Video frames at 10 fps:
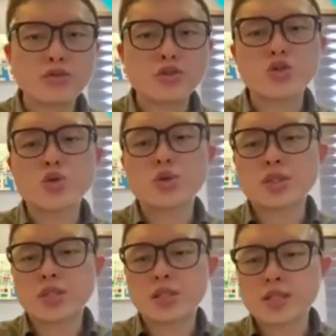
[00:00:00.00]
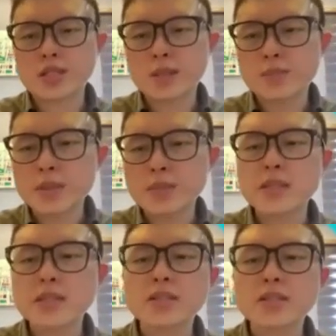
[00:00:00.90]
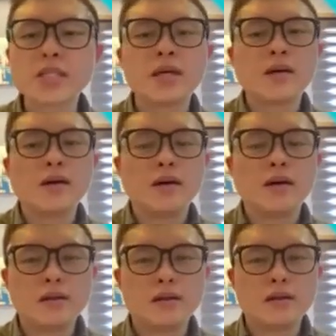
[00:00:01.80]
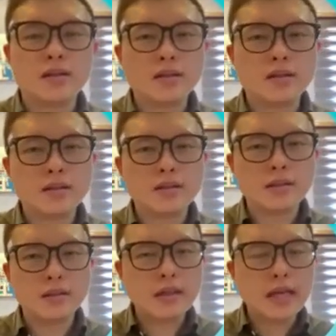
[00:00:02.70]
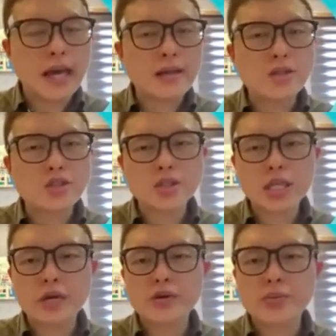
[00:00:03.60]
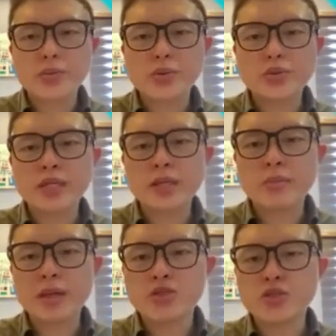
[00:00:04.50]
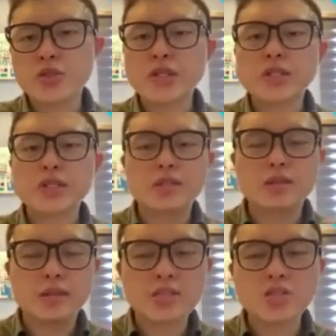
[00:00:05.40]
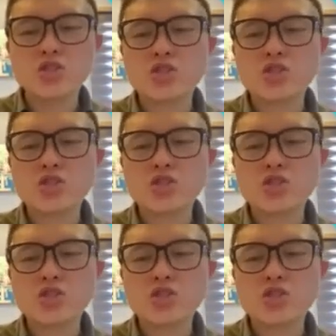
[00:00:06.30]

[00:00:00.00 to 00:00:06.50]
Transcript: se usiamo prodotti tipici del wellness, uh, supplementi, succhi di frutta speciali,